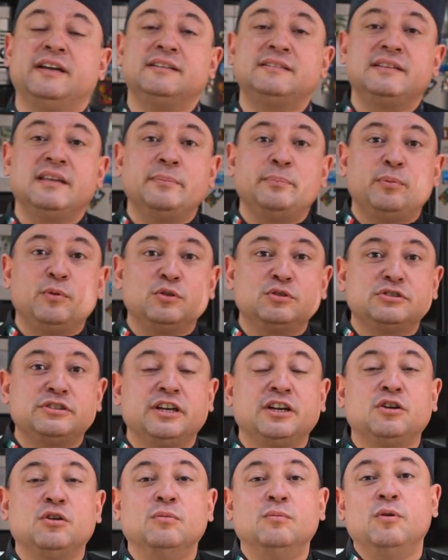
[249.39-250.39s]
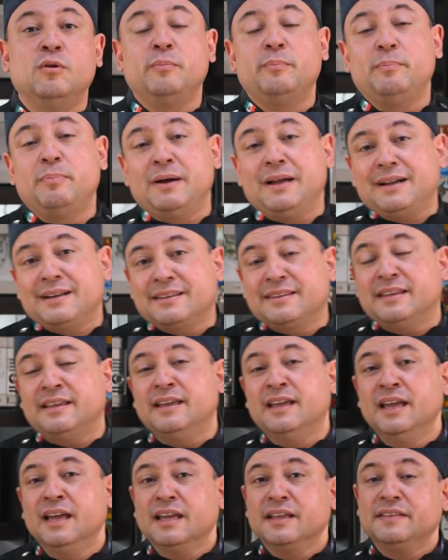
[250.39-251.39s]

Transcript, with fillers: este postre como parte